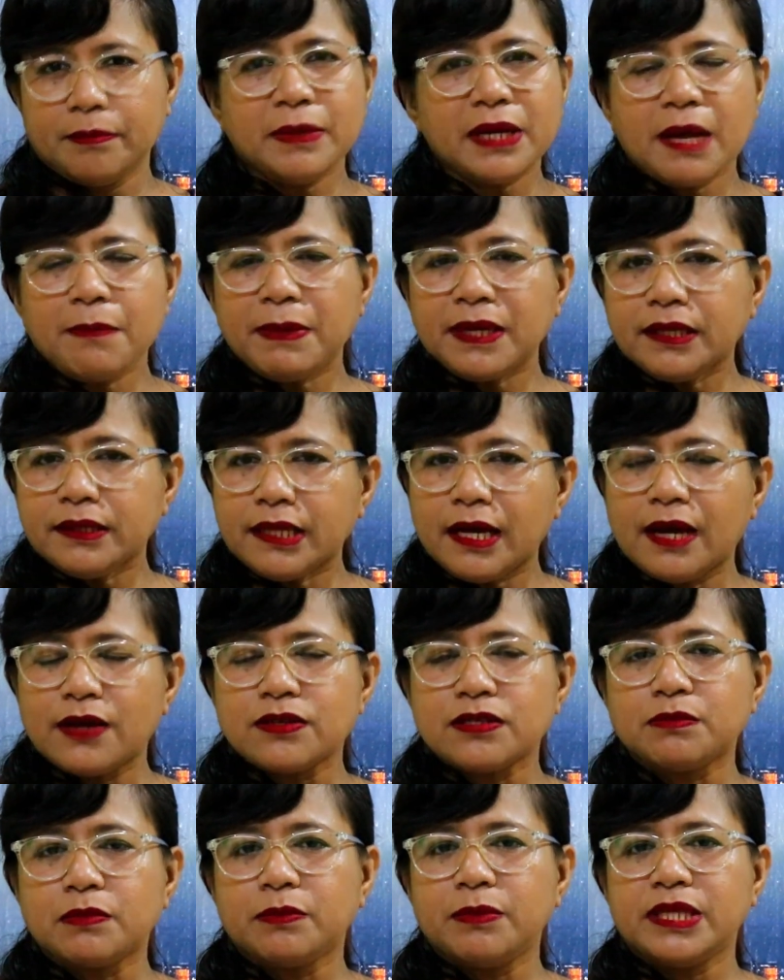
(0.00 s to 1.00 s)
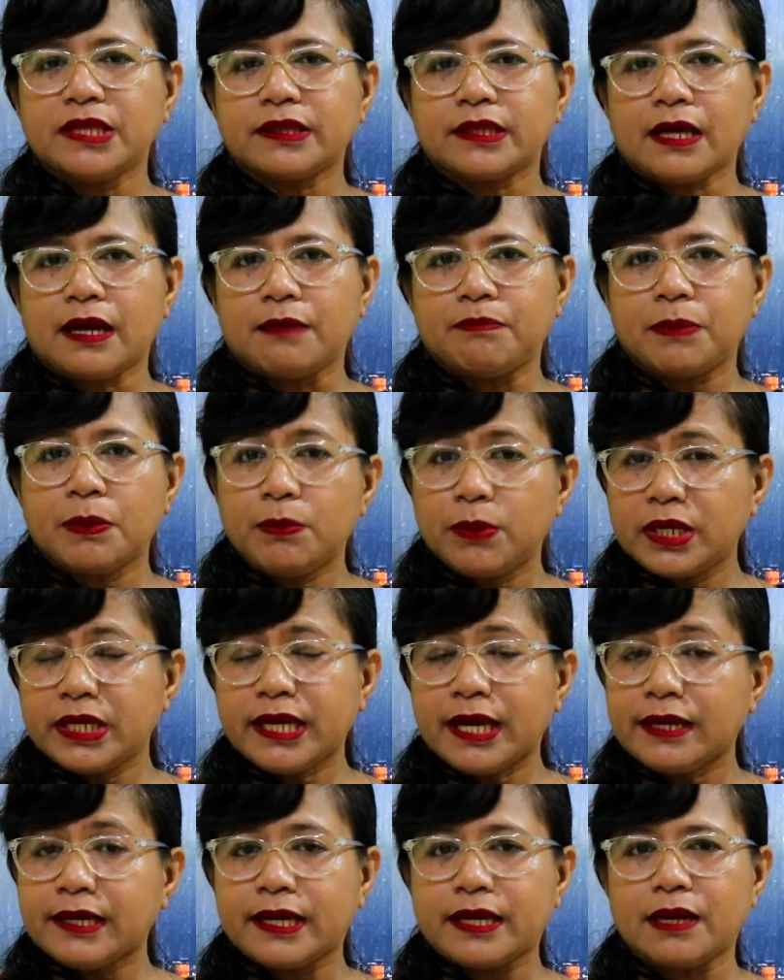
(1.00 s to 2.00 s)
Mengapa kita harus meminta
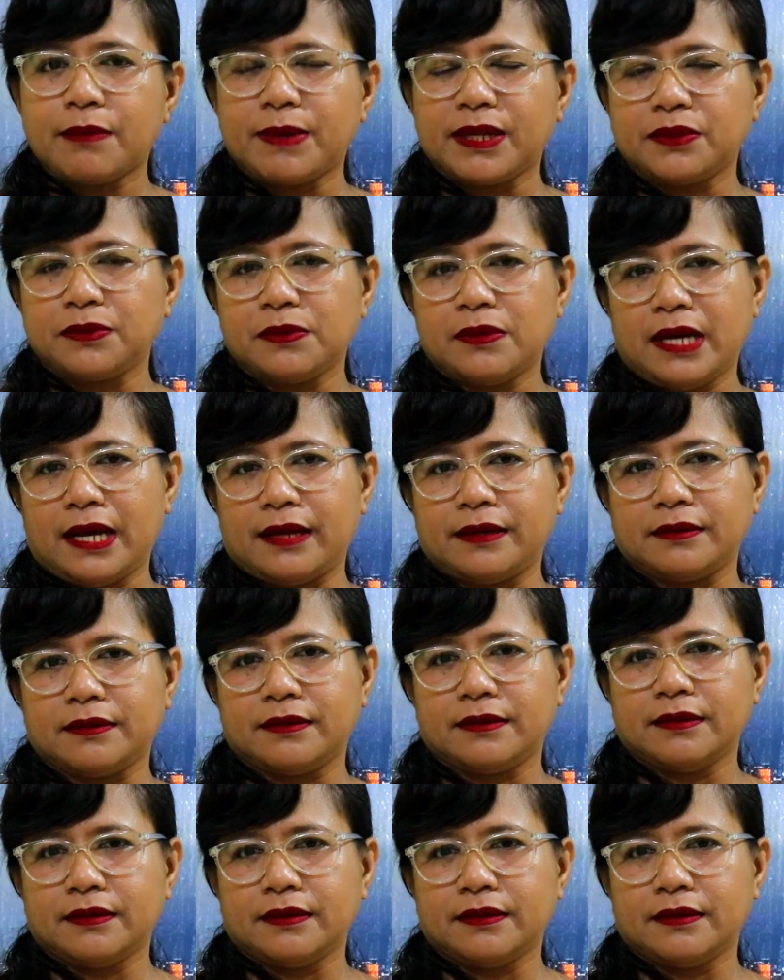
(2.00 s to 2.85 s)
pemulihan di hadapan Tuhan?